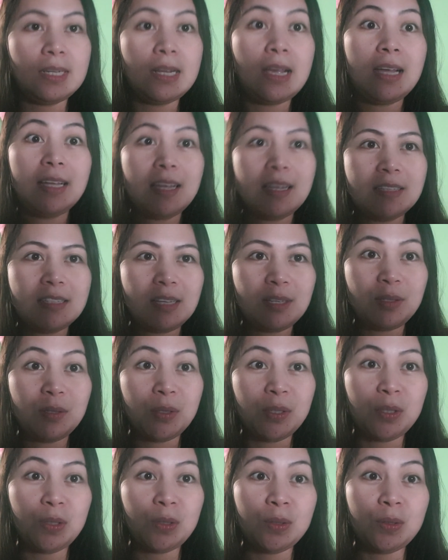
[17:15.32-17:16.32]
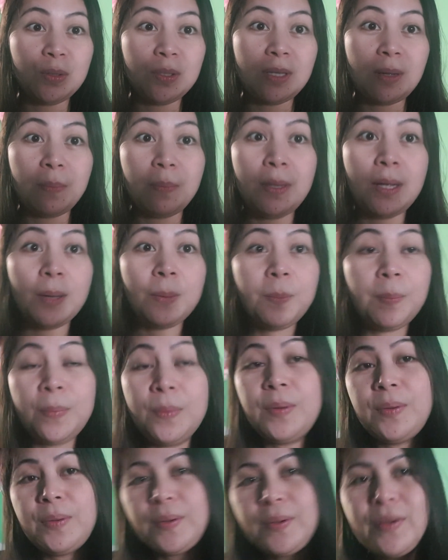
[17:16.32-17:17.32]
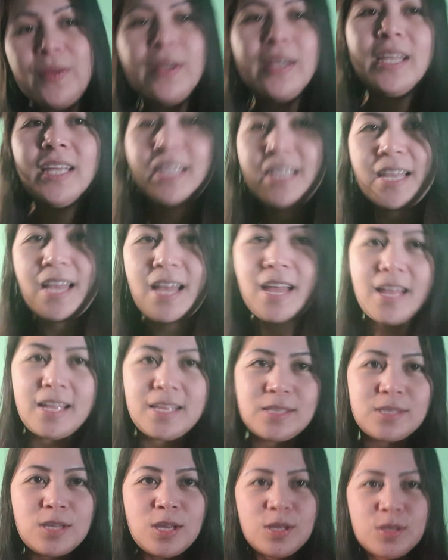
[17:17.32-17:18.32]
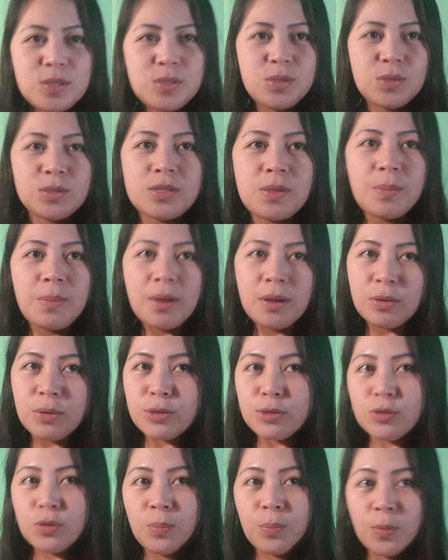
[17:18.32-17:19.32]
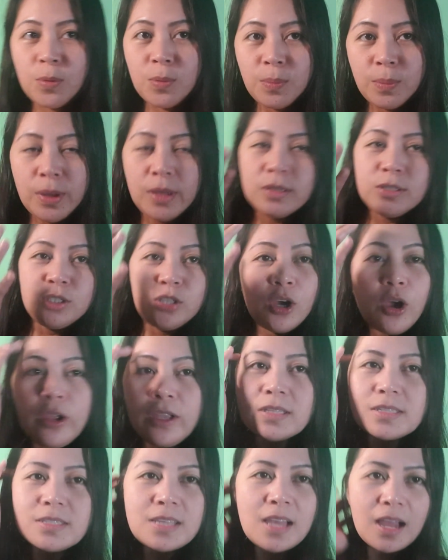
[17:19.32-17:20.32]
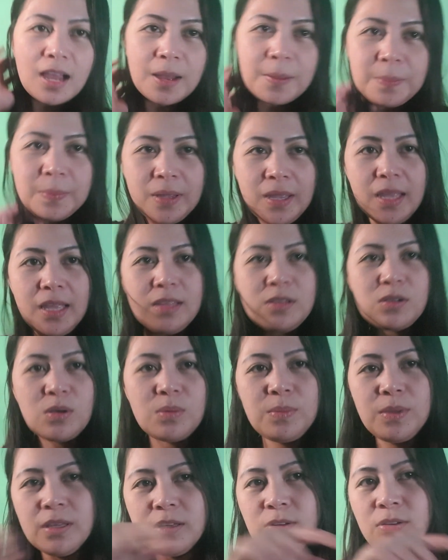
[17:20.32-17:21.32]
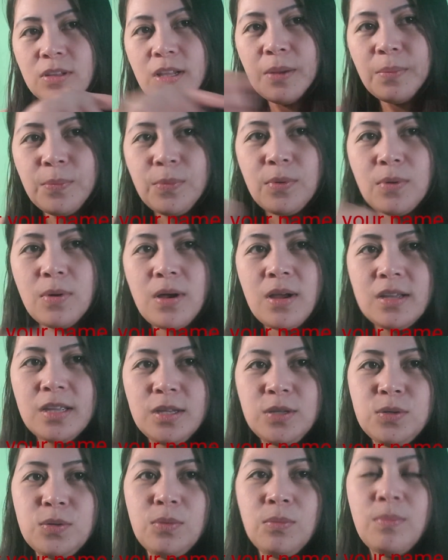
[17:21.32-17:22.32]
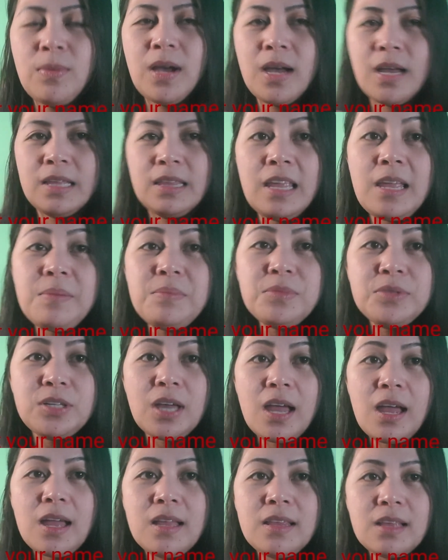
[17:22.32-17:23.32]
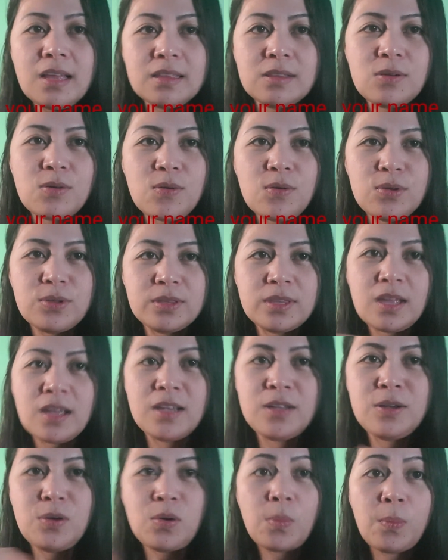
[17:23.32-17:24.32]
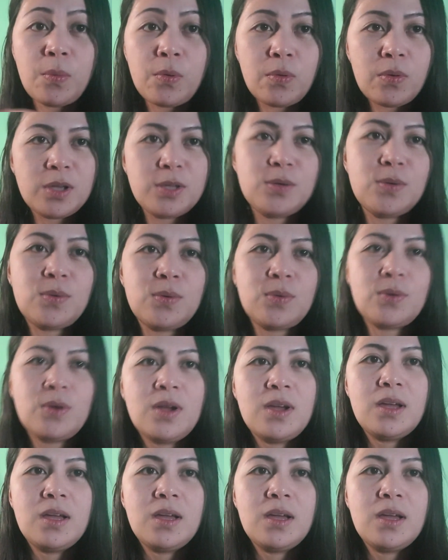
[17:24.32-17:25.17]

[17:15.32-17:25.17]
hanggang sa susunod na vlog po. Ayan. So, sa mga gusto pong mag-join sa amin, comment nyo lang po ang inyong mga name dyan at kukontakin ko po kayo.